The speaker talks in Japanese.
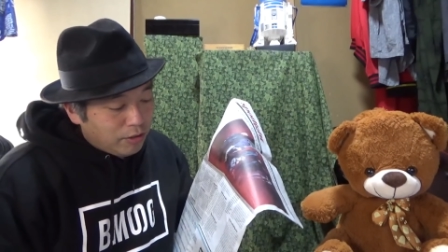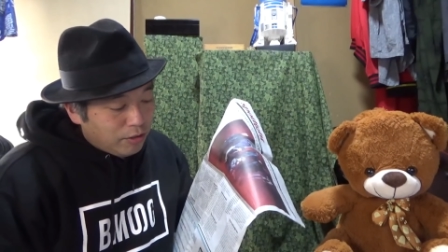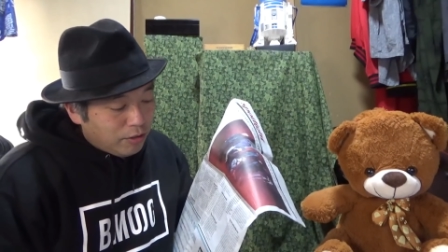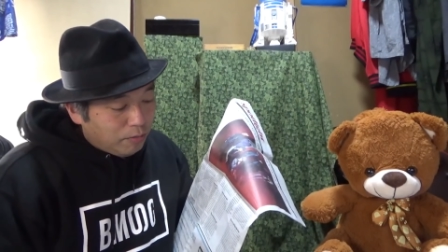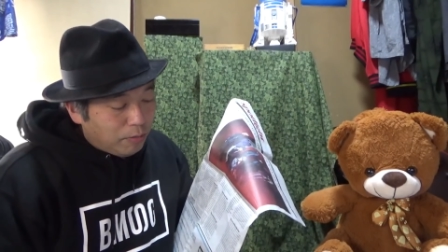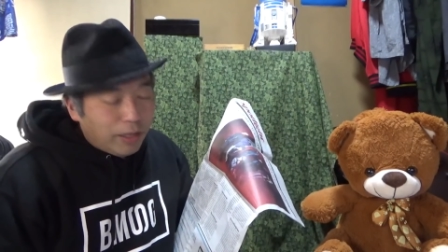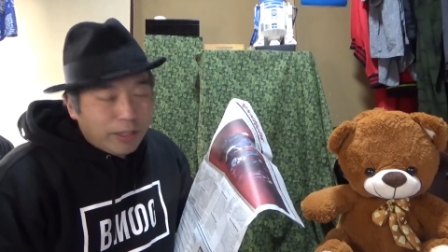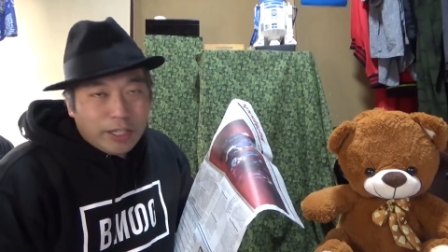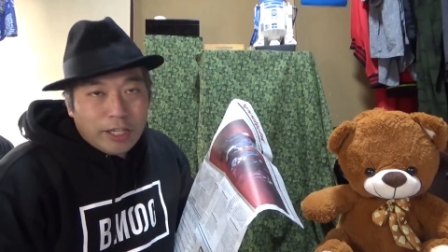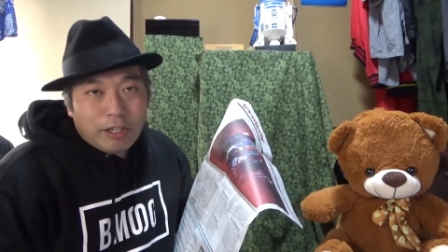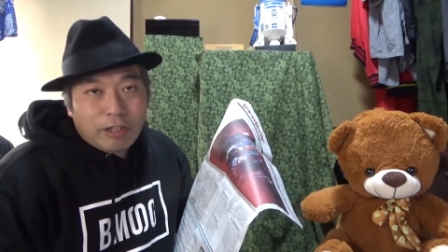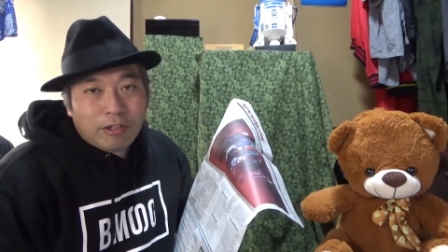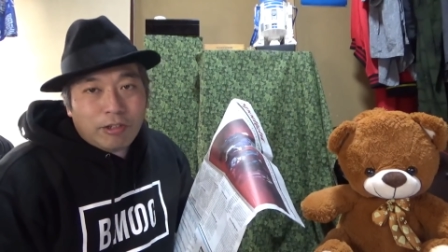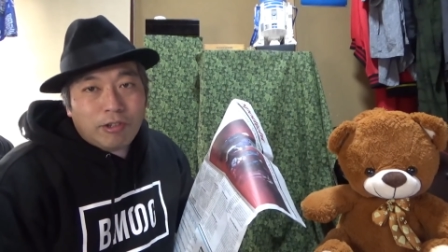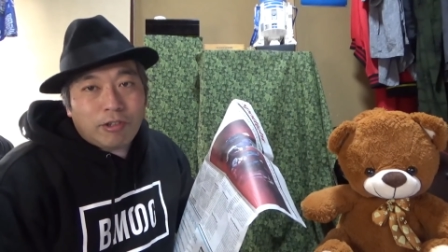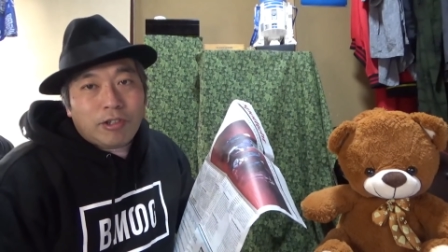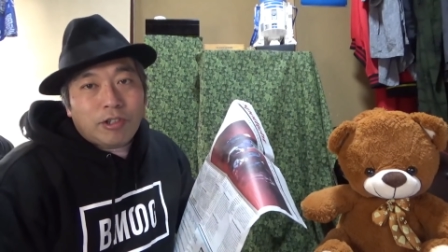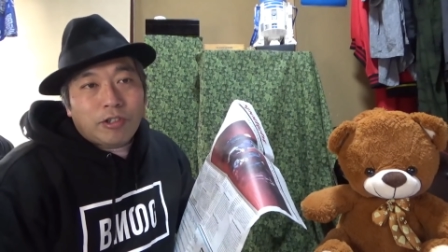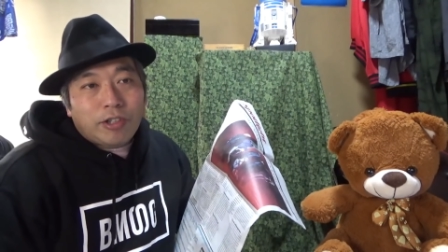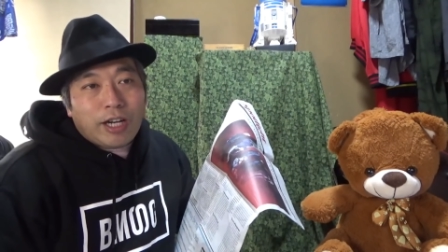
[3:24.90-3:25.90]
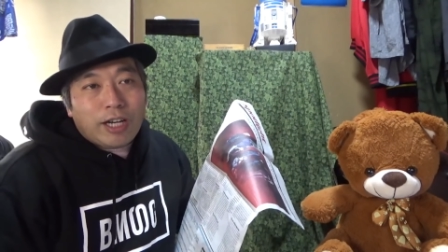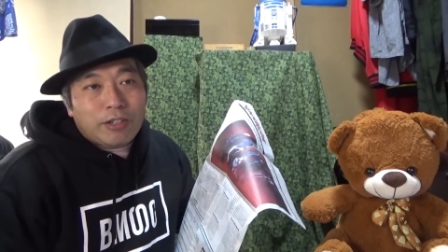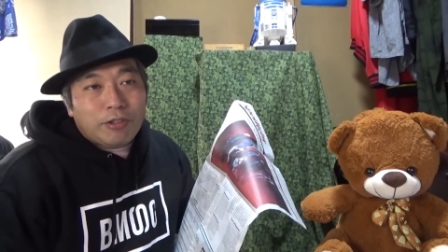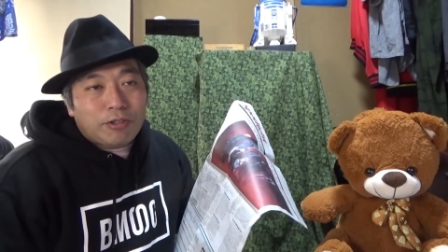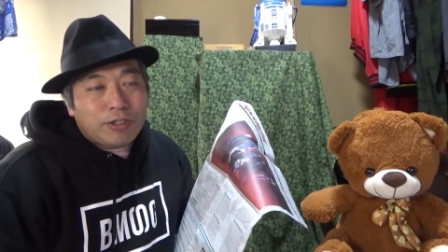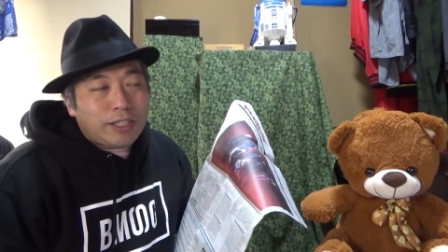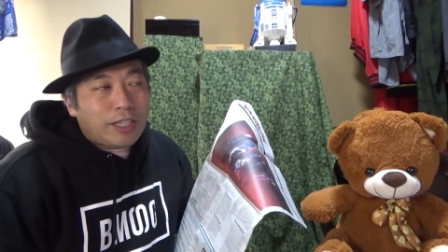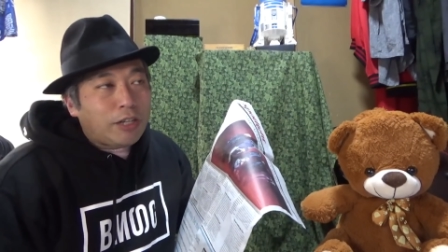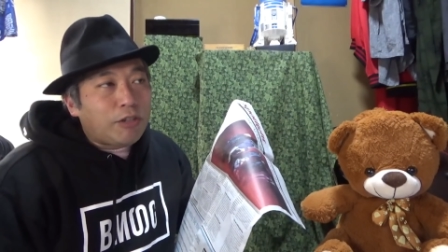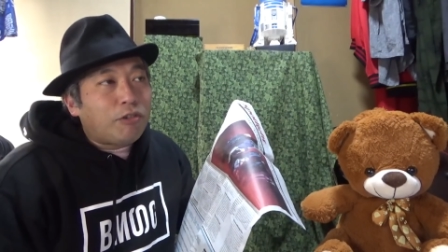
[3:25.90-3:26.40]
まあ、TikTok とかそ
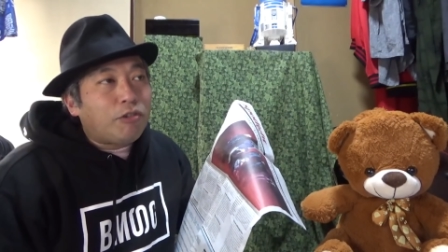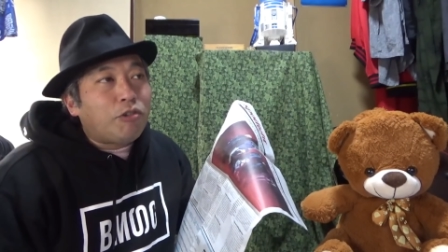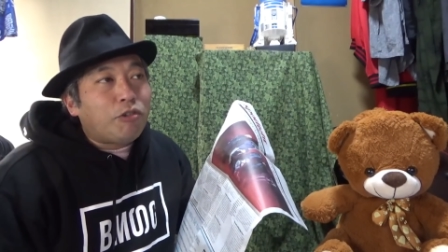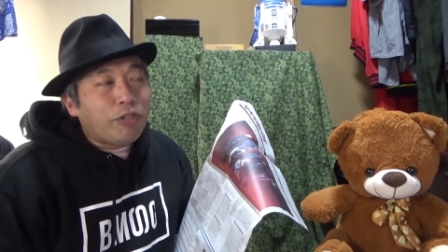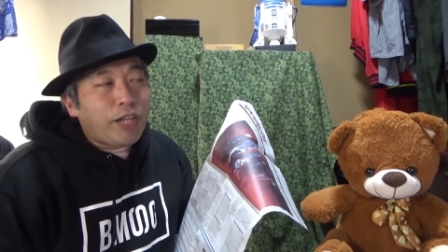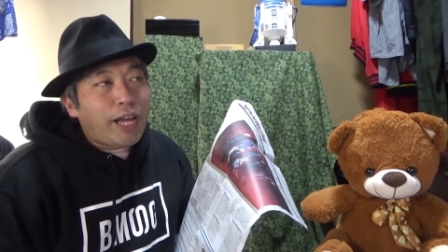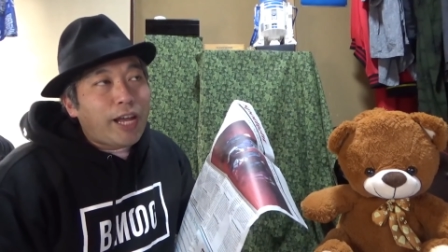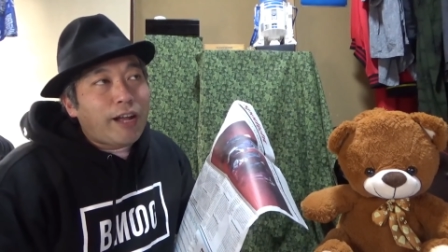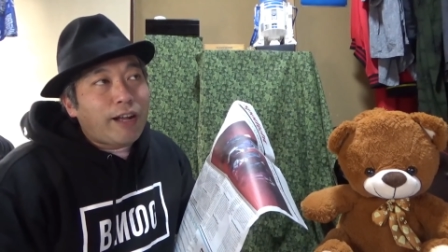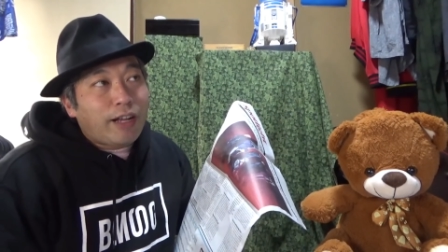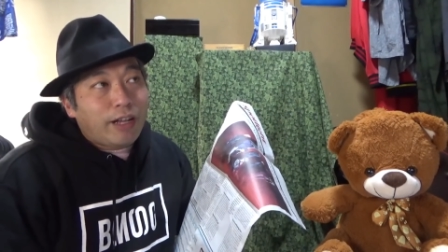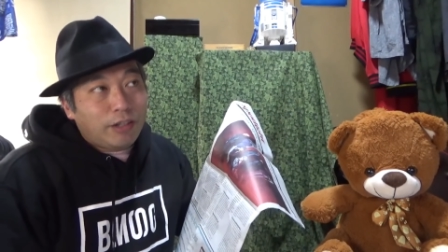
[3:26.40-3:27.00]
ちらの方で